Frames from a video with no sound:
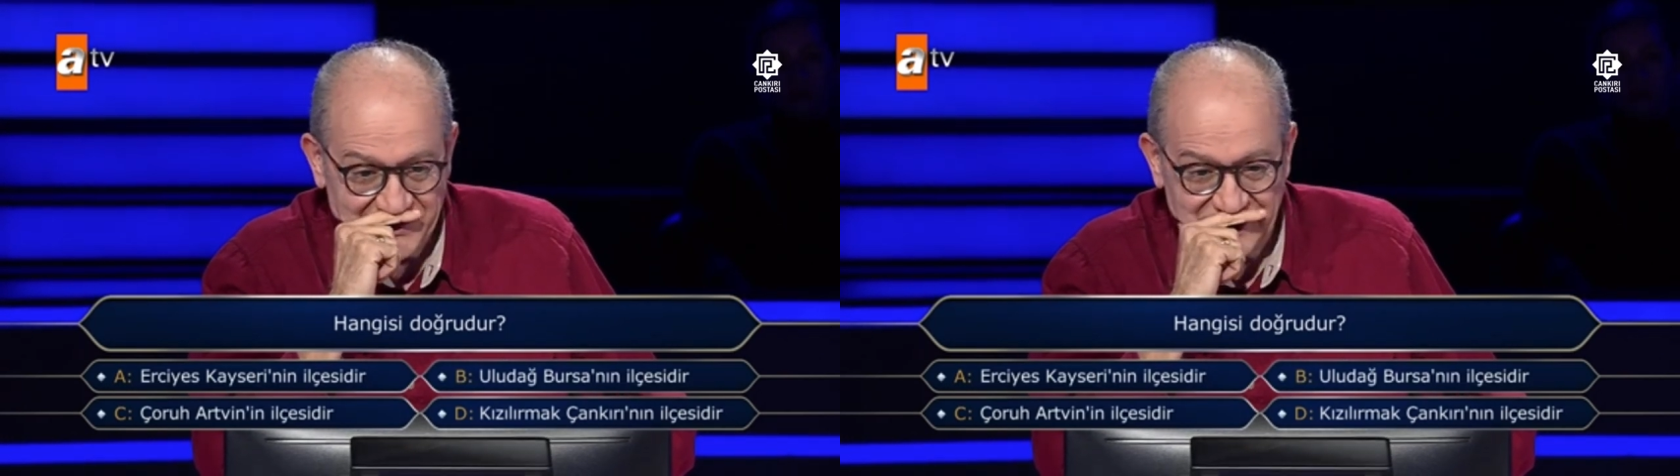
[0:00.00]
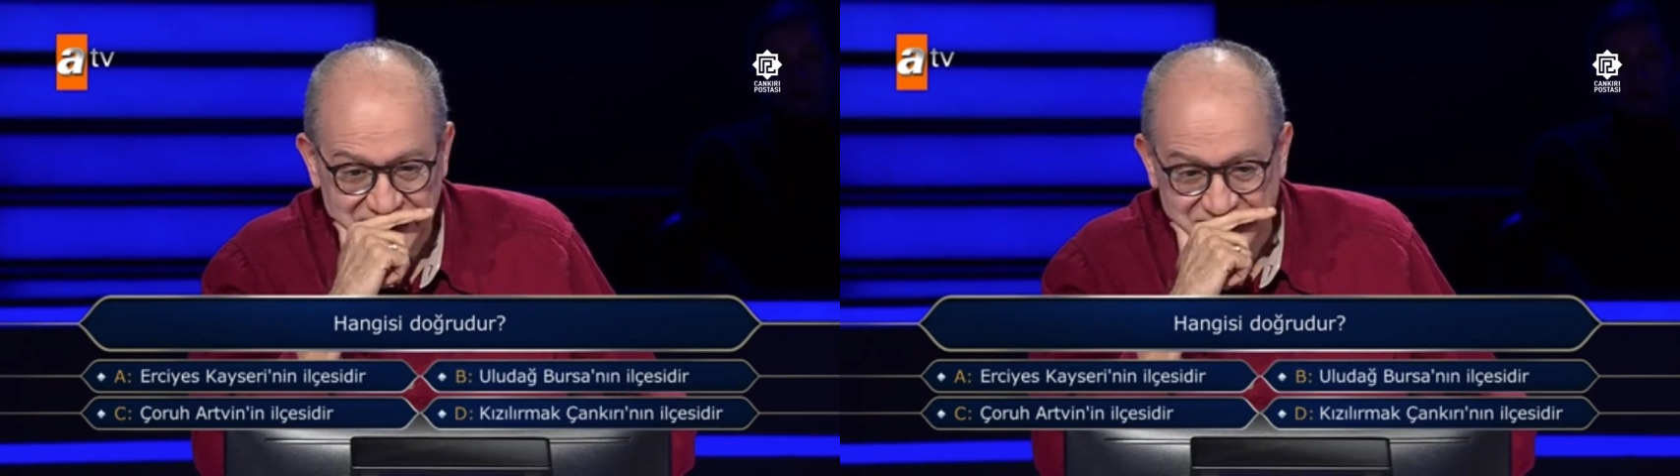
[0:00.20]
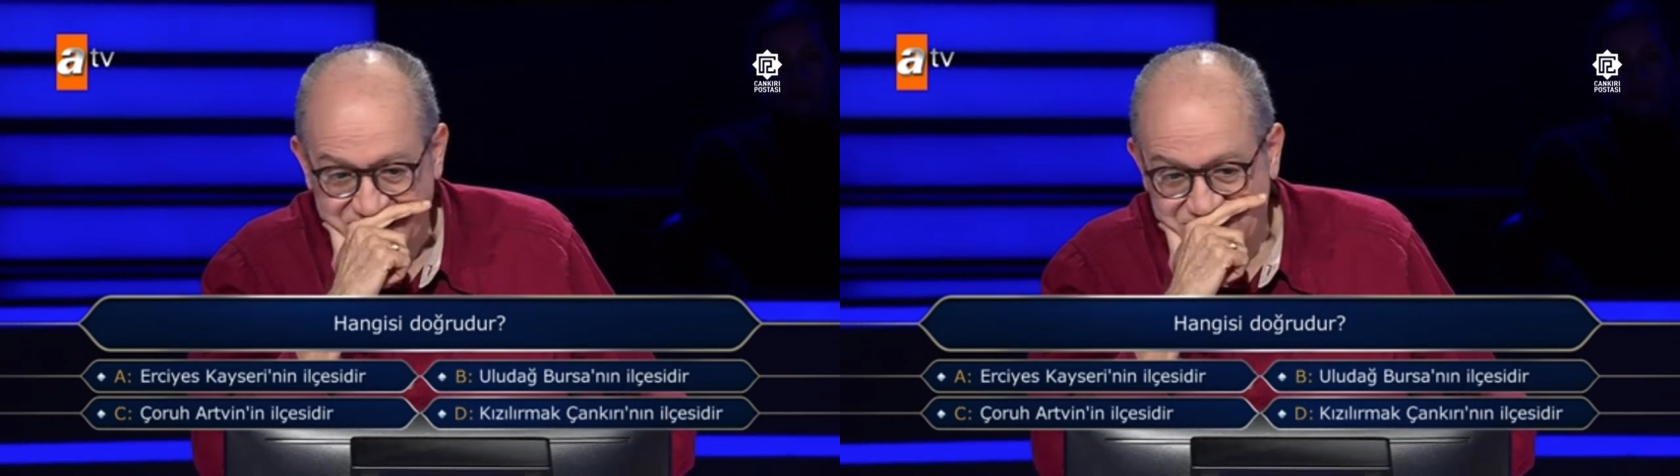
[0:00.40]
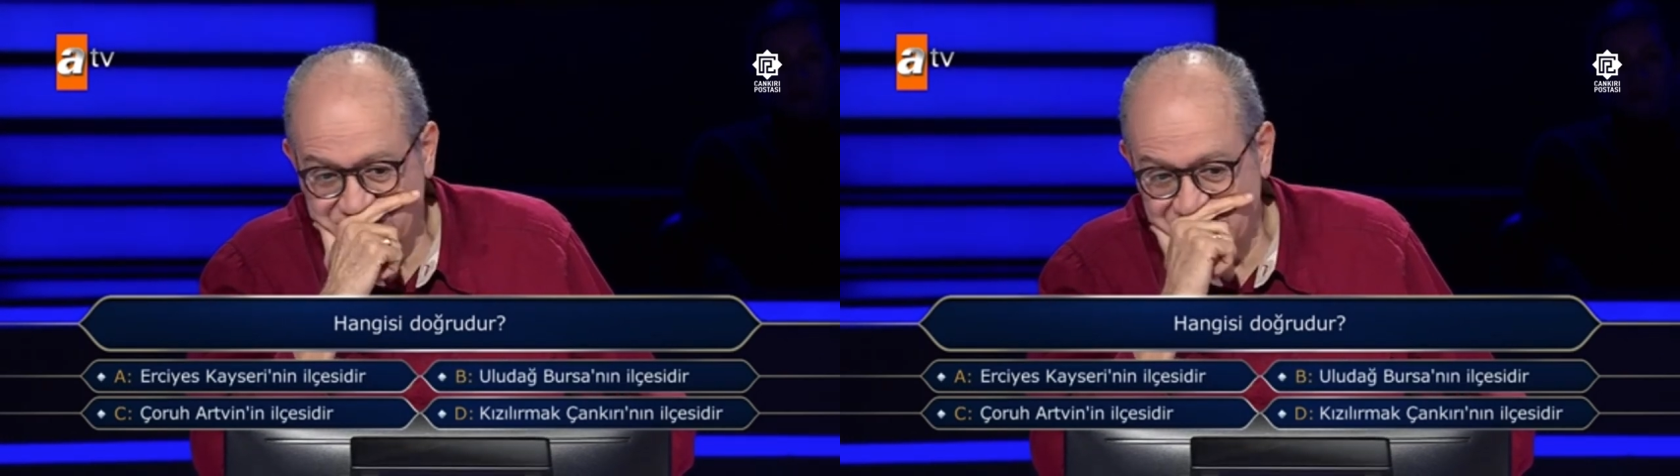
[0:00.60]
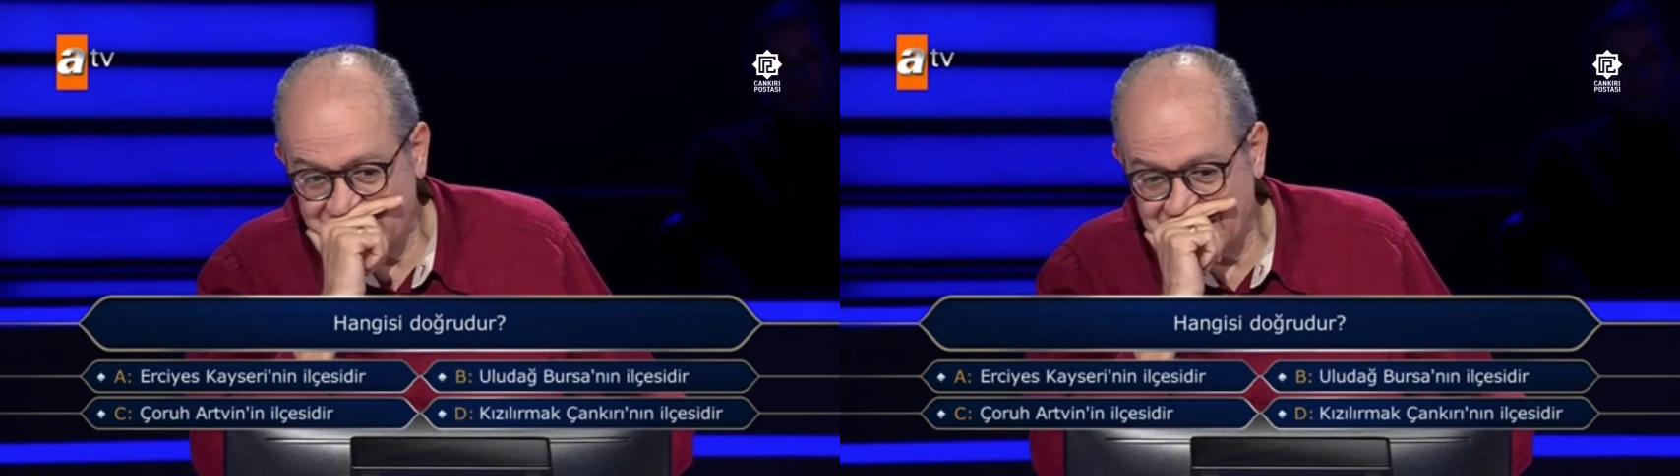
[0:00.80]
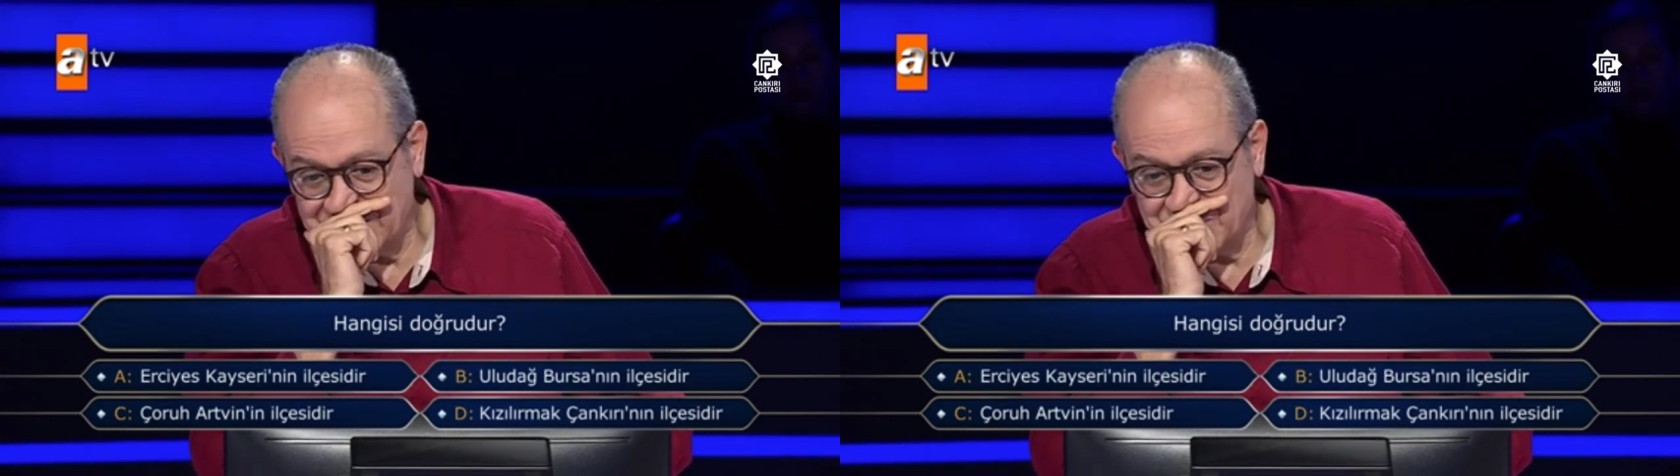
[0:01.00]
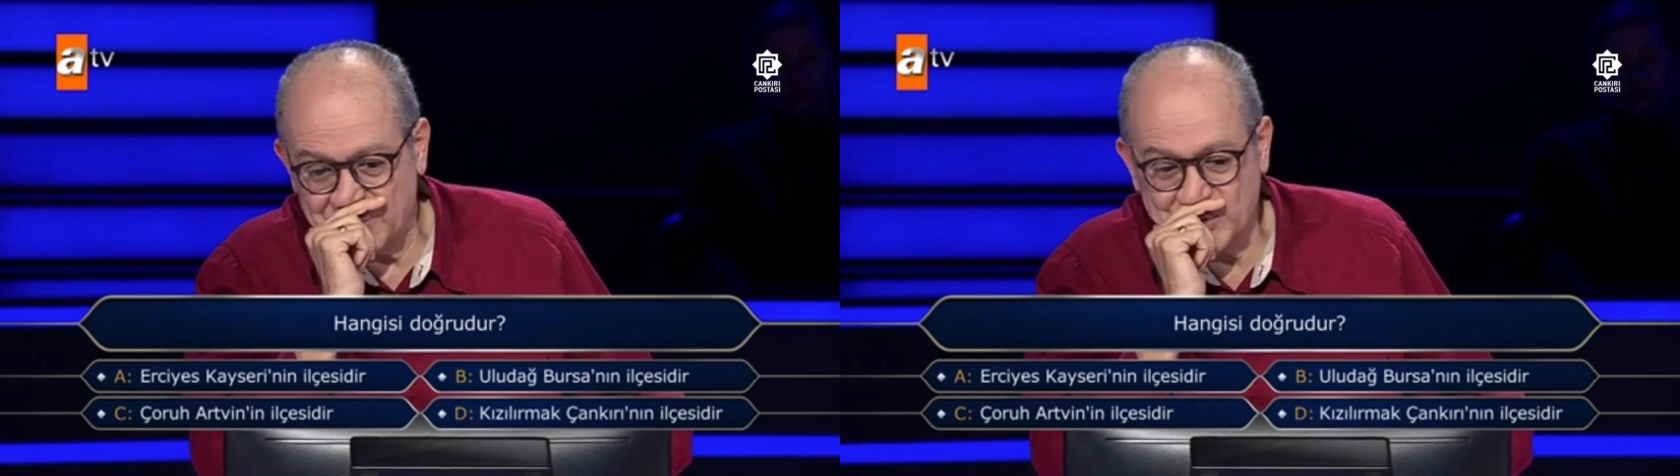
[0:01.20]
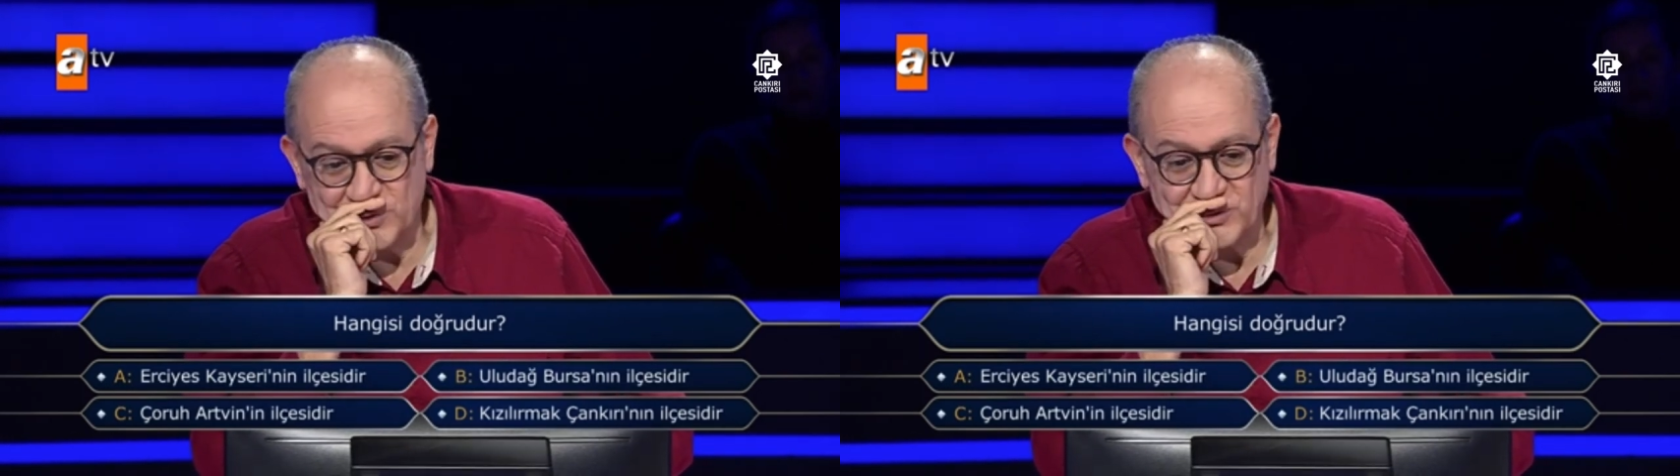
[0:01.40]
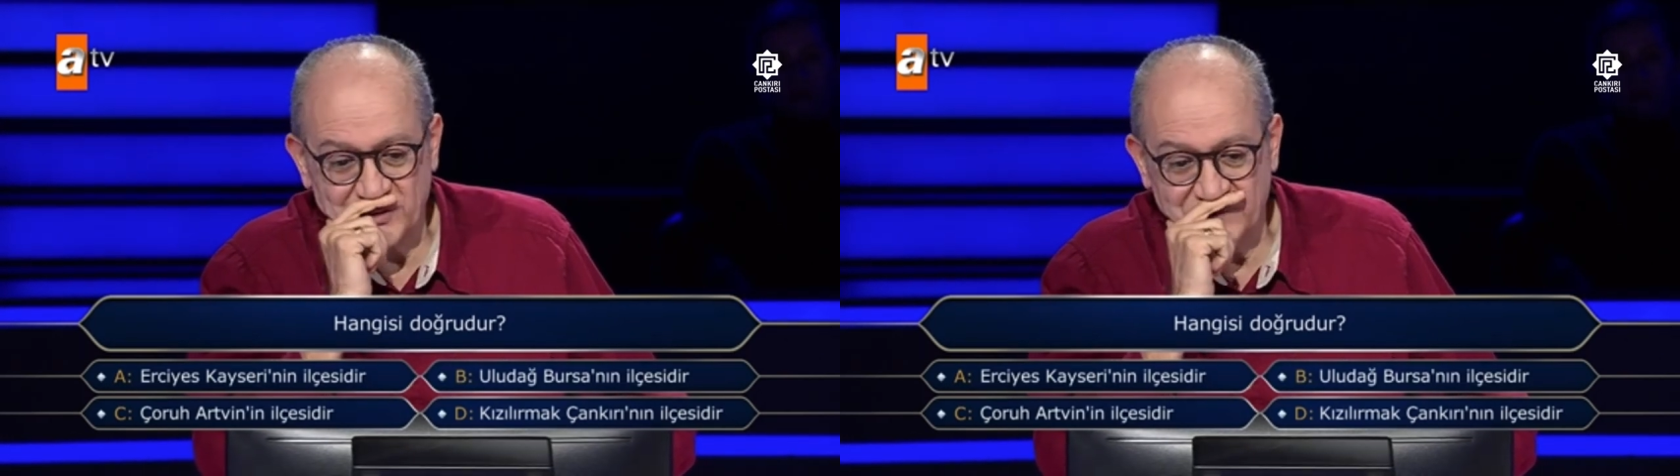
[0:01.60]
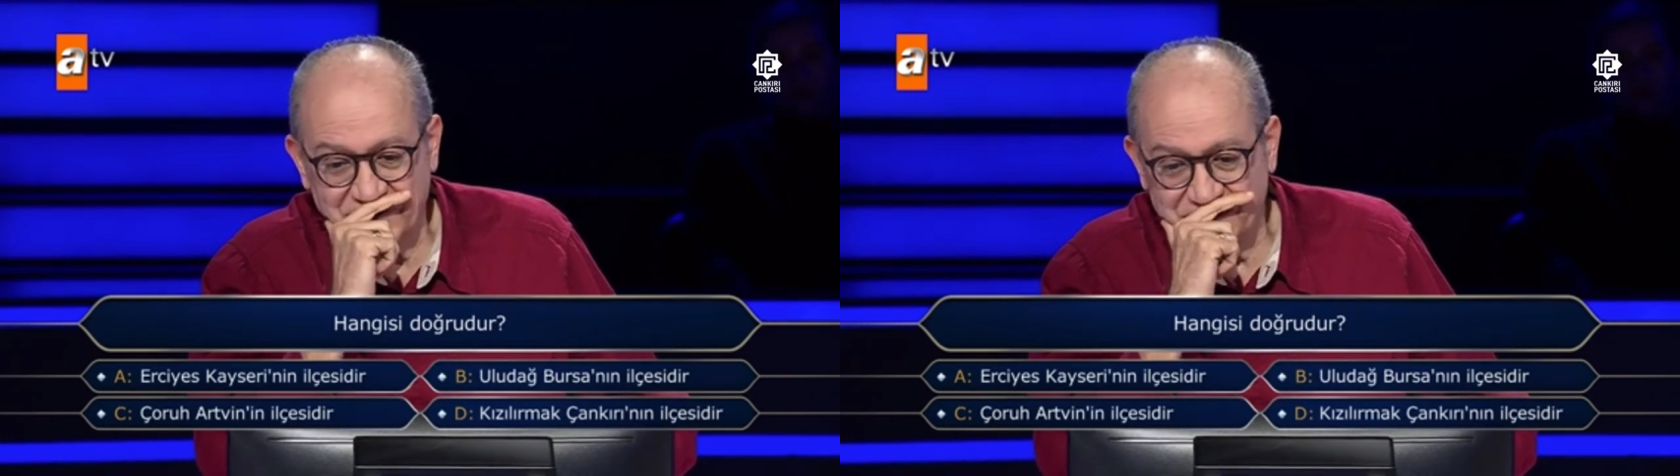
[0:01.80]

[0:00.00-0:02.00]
Ben de seyirciyle aynı düşünüyorum